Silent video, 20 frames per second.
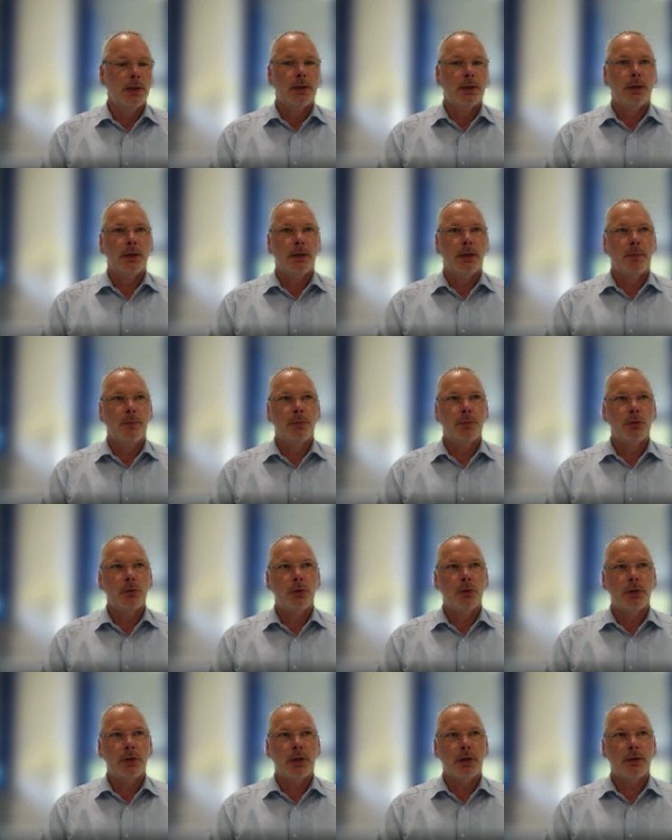Ähm,
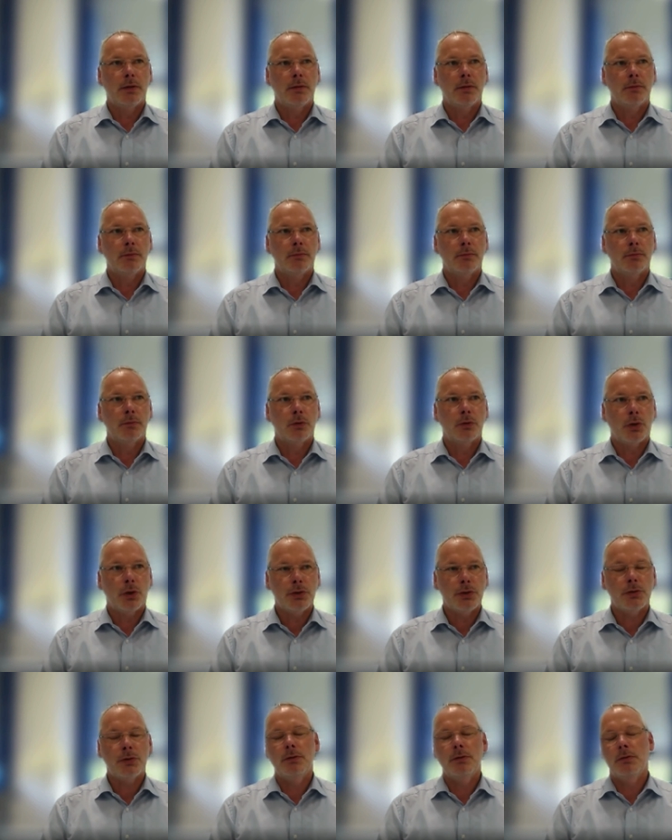bezüglich der
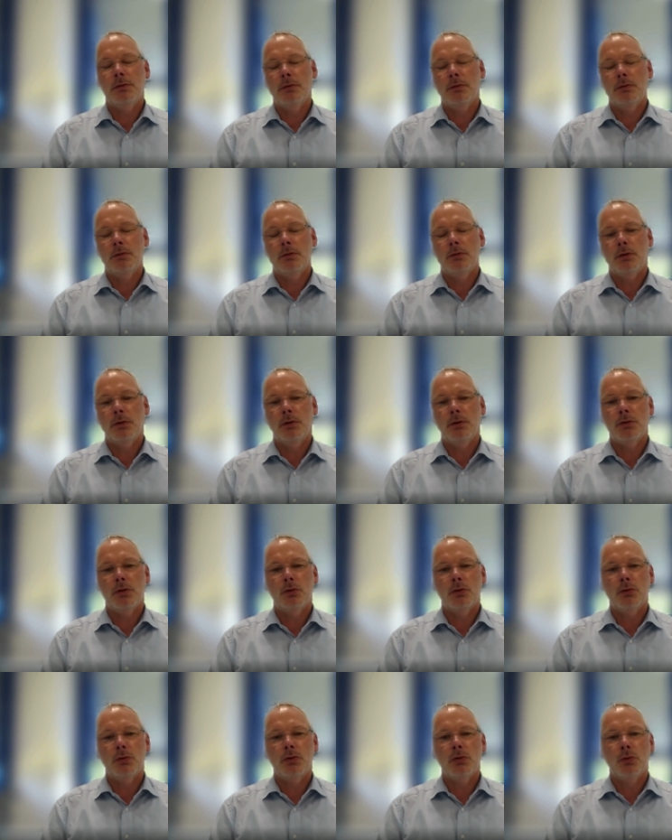Kosten äh, ist
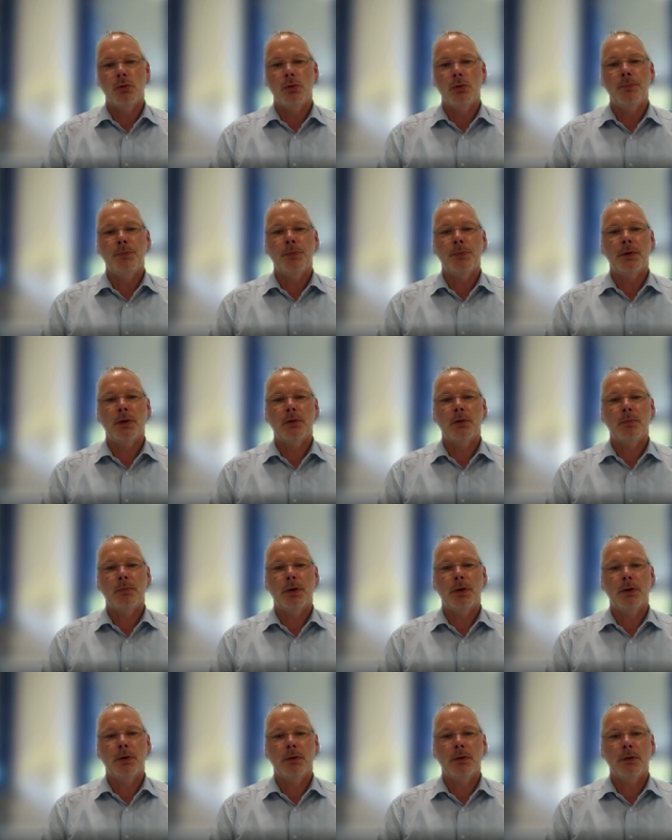natürlich so, dass
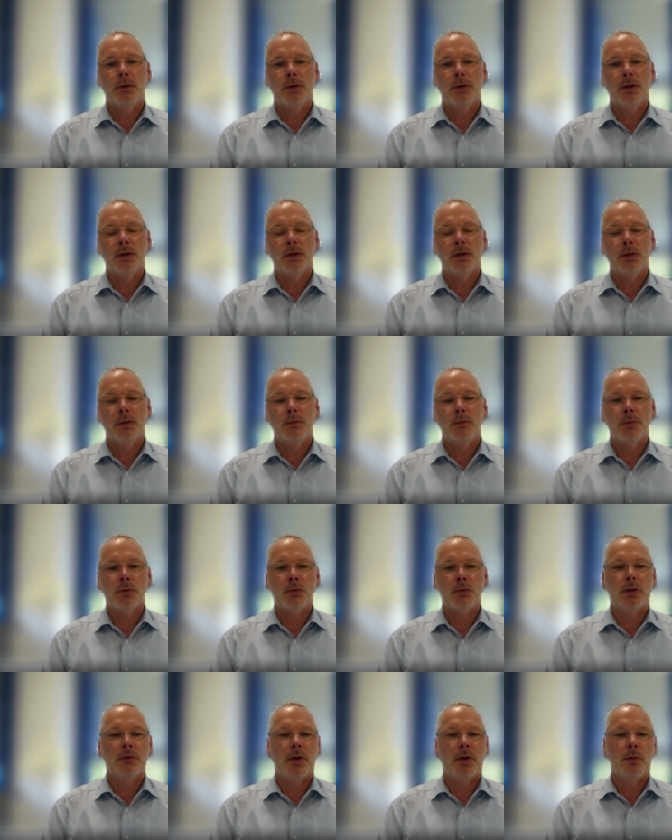man, je nachdem, wie man
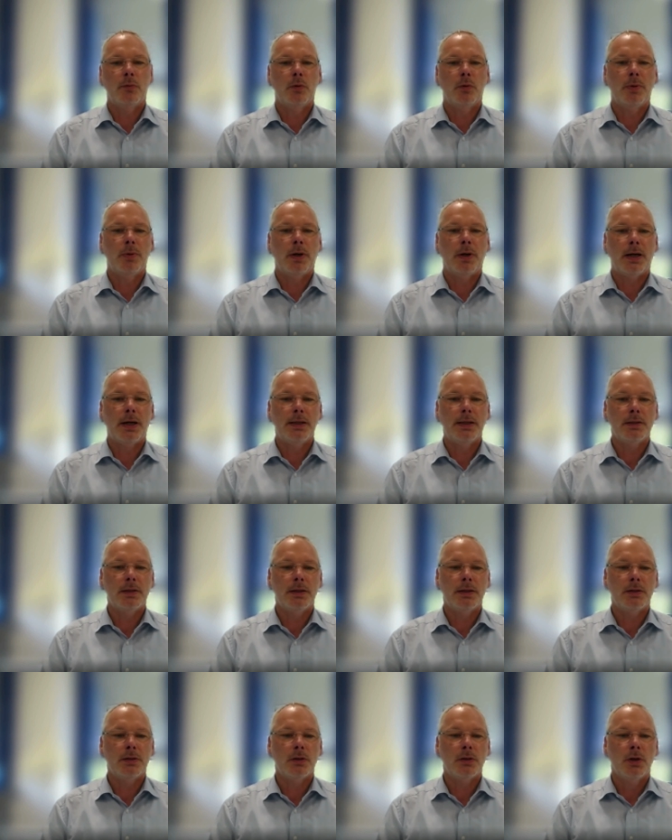so eine Wärmepumpe
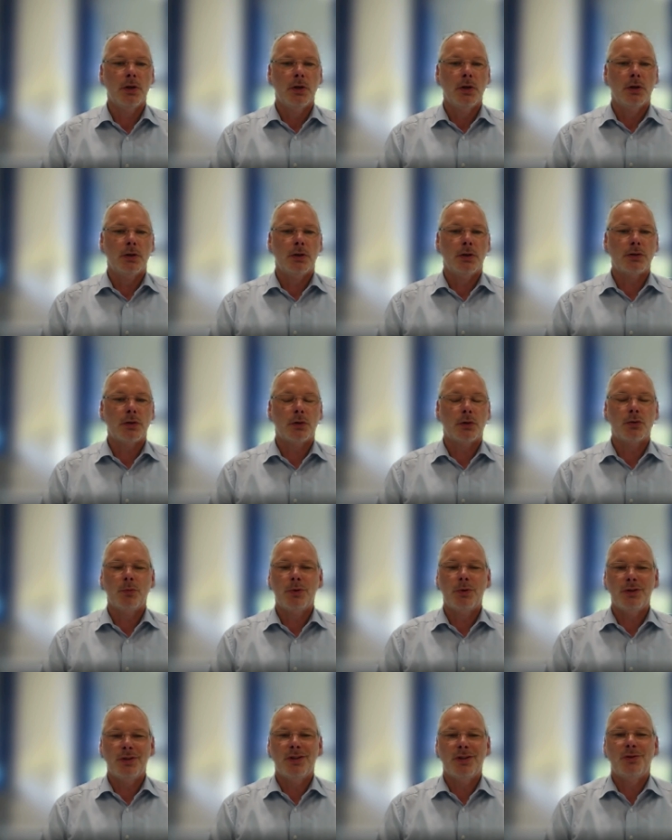einsetzt, das auch so ein
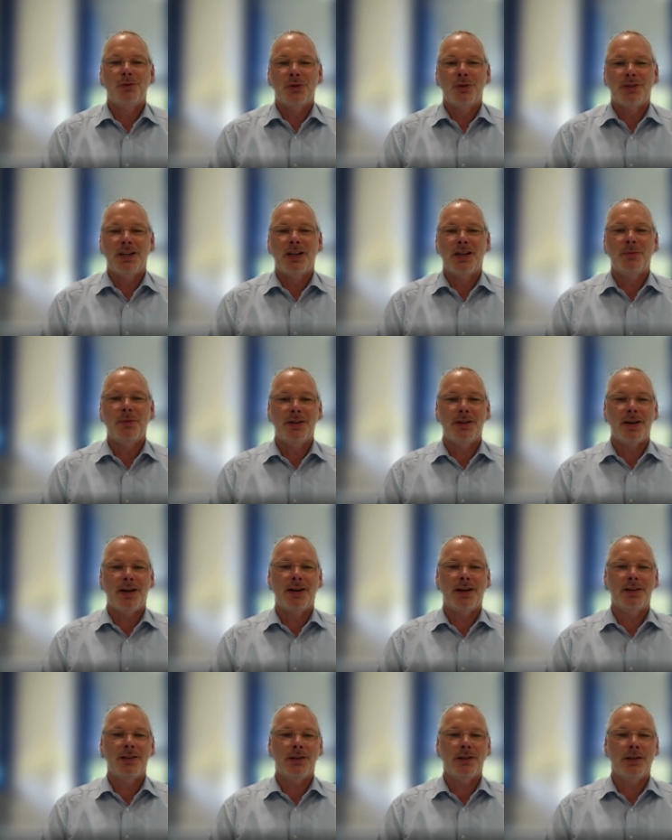bisschen natürlich selber in der
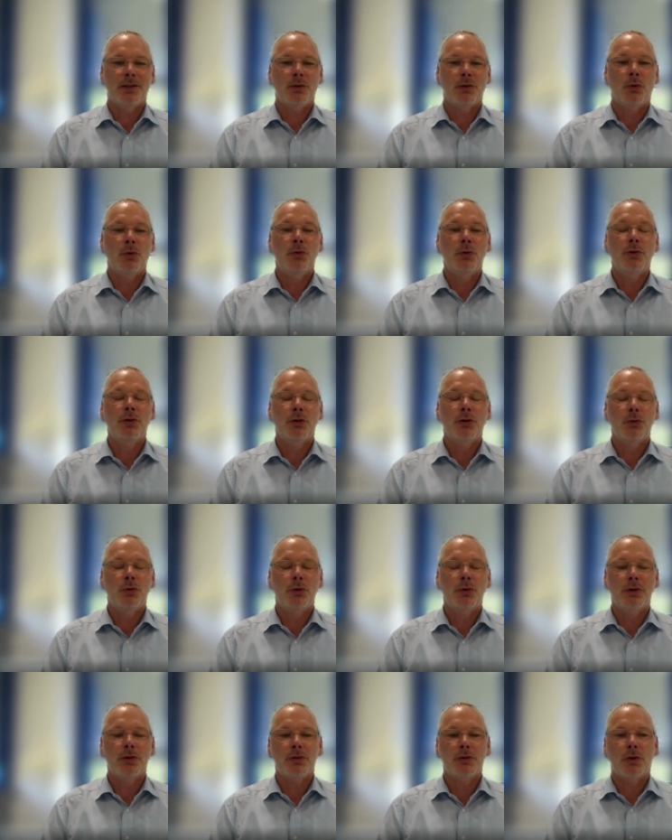Hand hat. Und
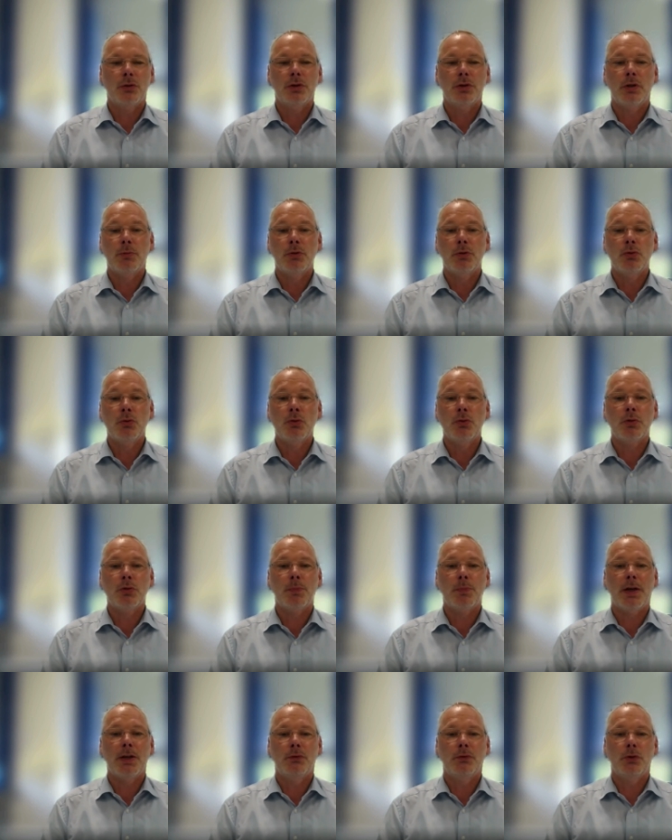natürlich ist auch der
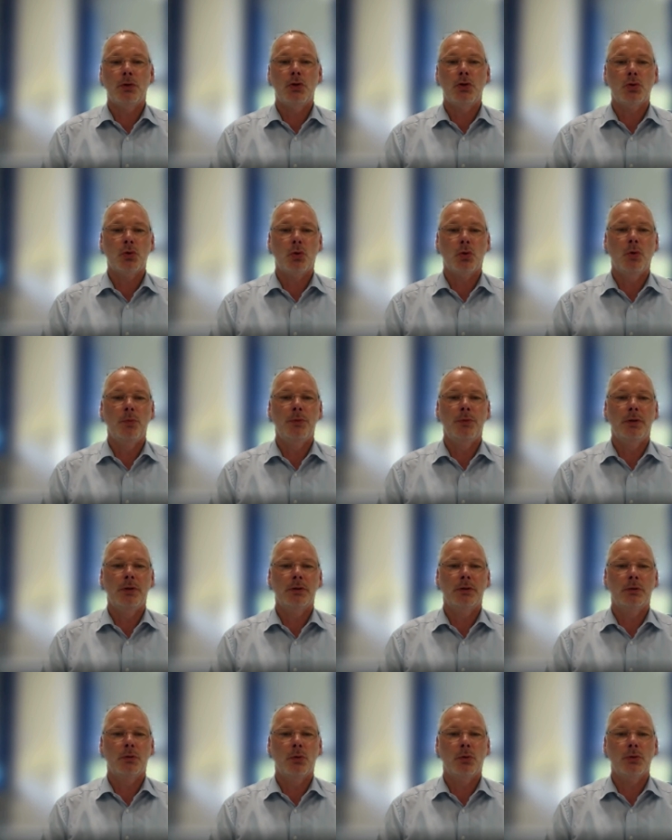Bezugspreis für den Strom eine
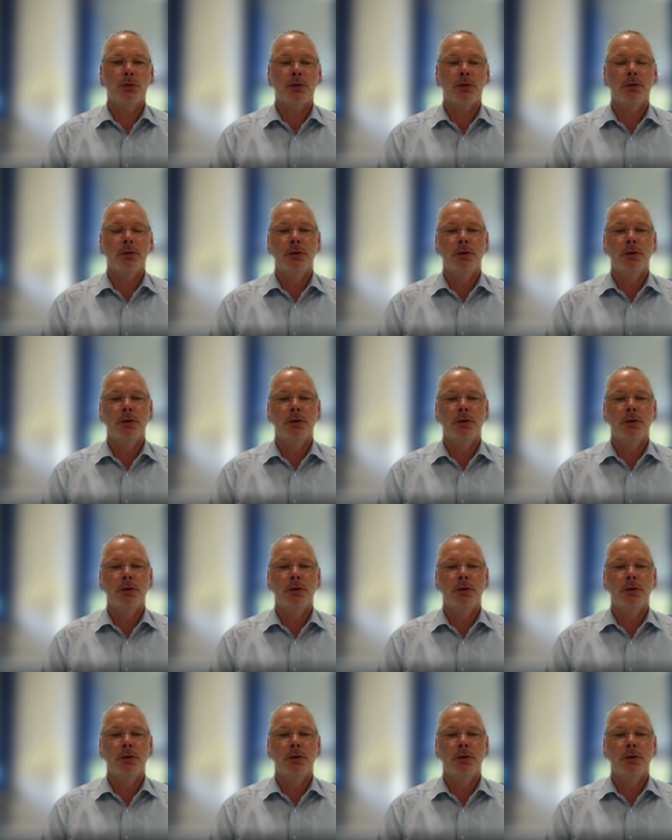große